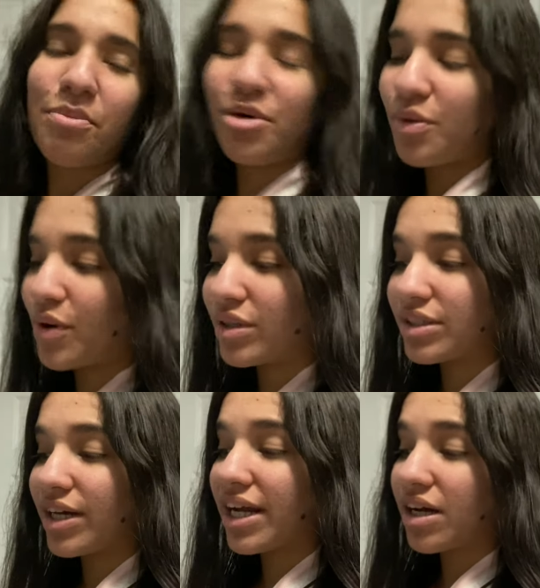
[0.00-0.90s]
Pero bueno,
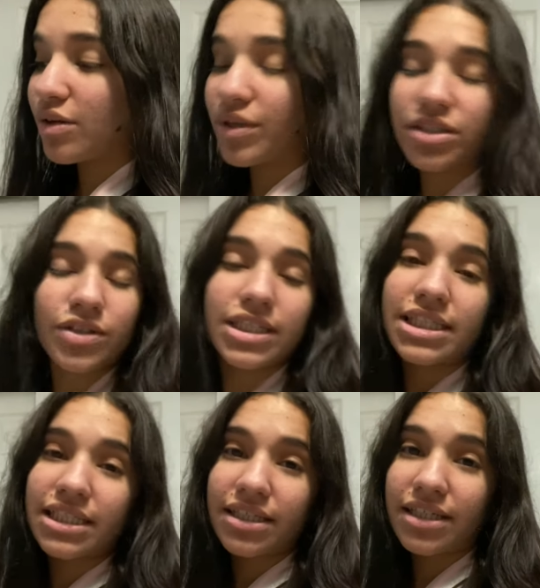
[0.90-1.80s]
eso eran algunas cositas
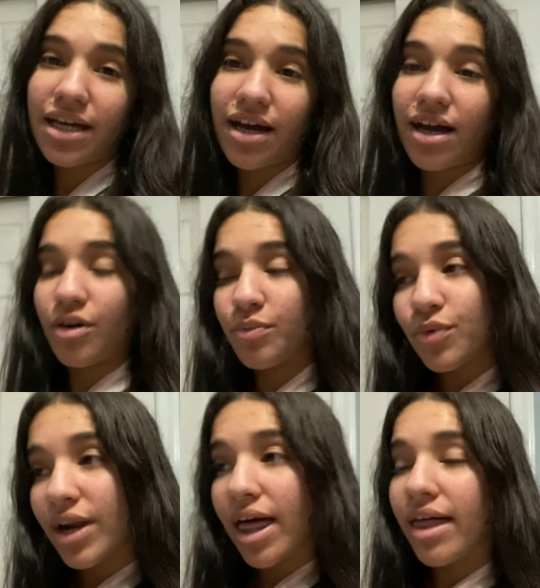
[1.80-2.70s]
que tenía
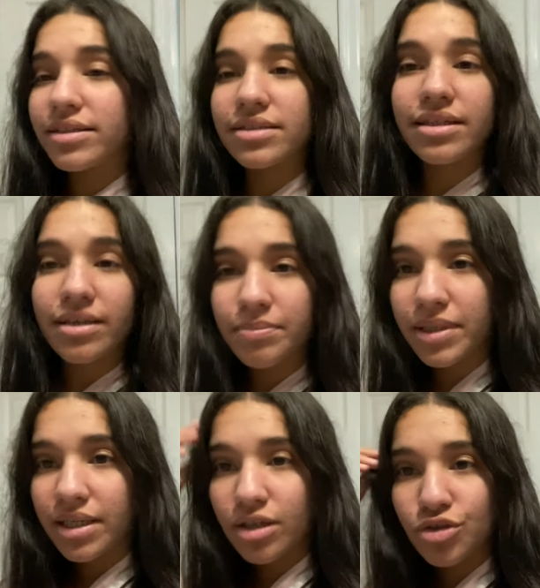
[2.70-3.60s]
acumuladas. Que
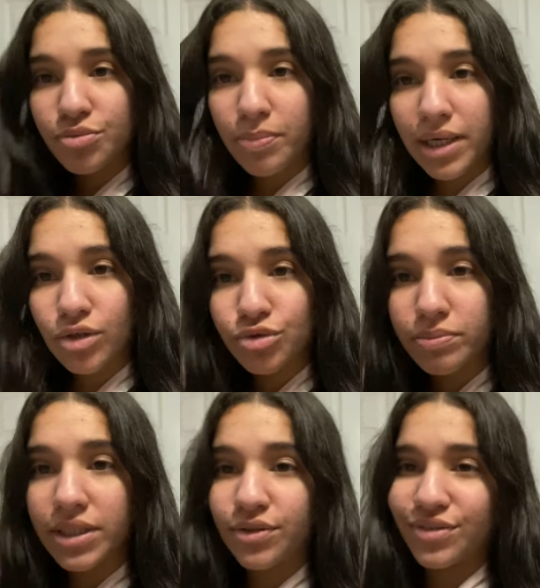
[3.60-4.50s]
miren los pelos
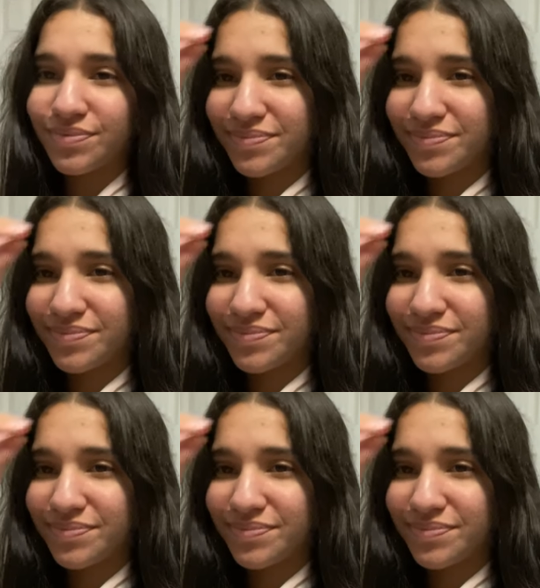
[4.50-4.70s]
míos.